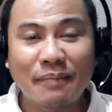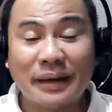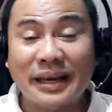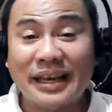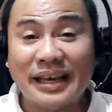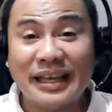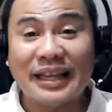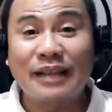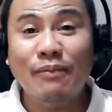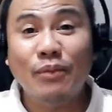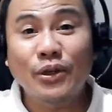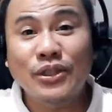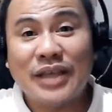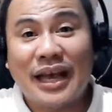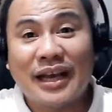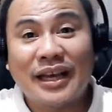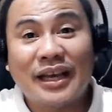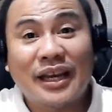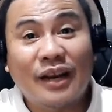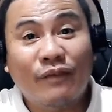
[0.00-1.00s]
pakikinig mo
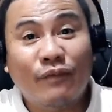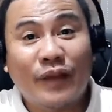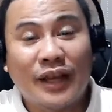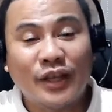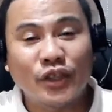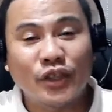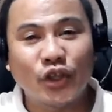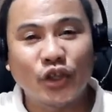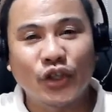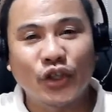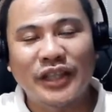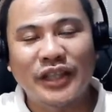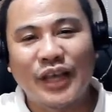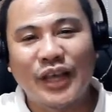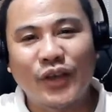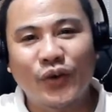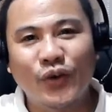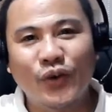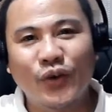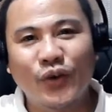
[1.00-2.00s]
sa aking reflection
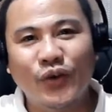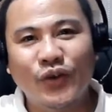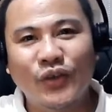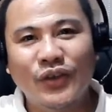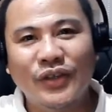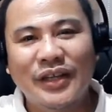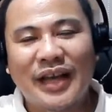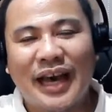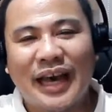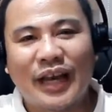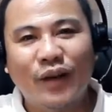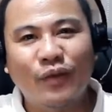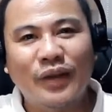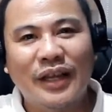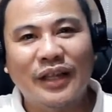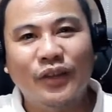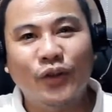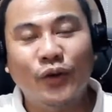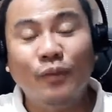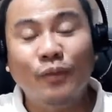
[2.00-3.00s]
ngayong araw
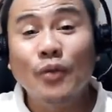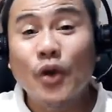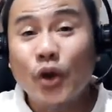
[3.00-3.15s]
na ito.